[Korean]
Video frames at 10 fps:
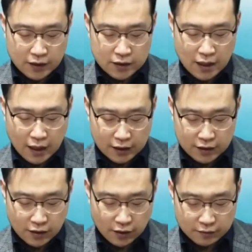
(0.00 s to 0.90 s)

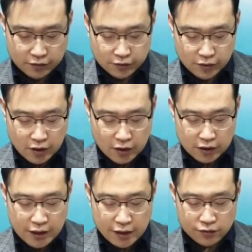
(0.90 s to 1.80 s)
사랑하는 여러분,
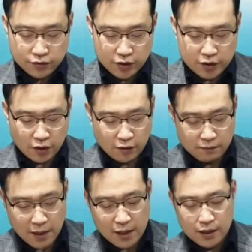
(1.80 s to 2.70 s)
예수를
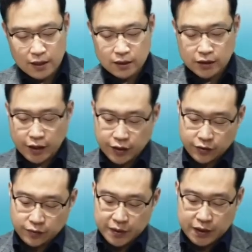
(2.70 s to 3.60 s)
정말
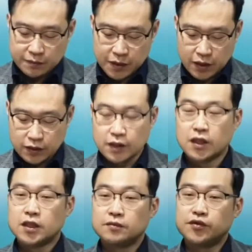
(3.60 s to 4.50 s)
제대로 믿으면
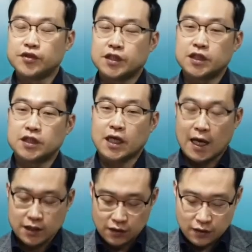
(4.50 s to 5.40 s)
불신
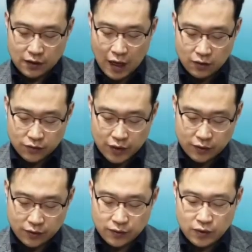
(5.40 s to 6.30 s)
가정
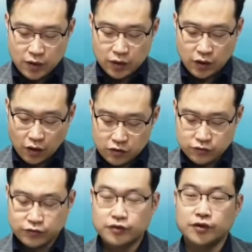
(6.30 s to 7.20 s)
가운데도
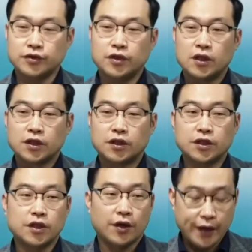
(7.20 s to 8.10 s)
결국은
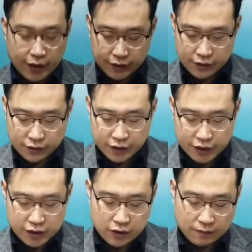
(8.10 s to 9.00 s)
그 영향력을
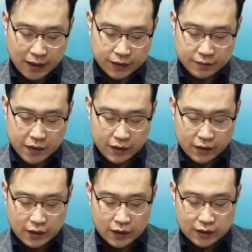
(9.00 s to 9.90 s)

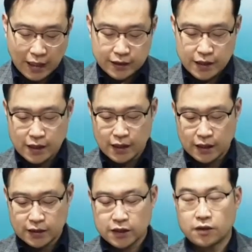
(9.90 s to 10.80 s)
인정받으며 다니엘과
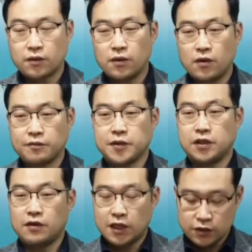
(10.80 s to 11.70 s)
같이 꼭
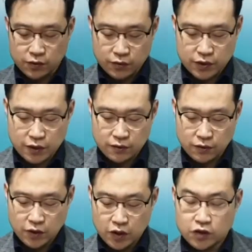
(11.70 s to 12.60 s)
필요한
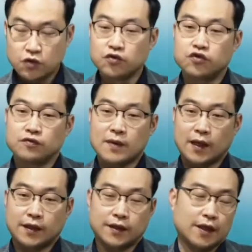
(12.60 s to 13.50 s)
존재로
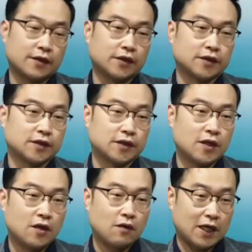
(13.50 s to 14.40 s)
존중받게 될
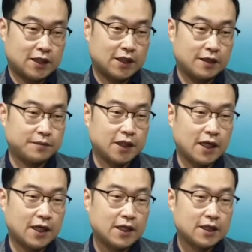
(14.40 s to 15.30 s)
것을 확신합니다.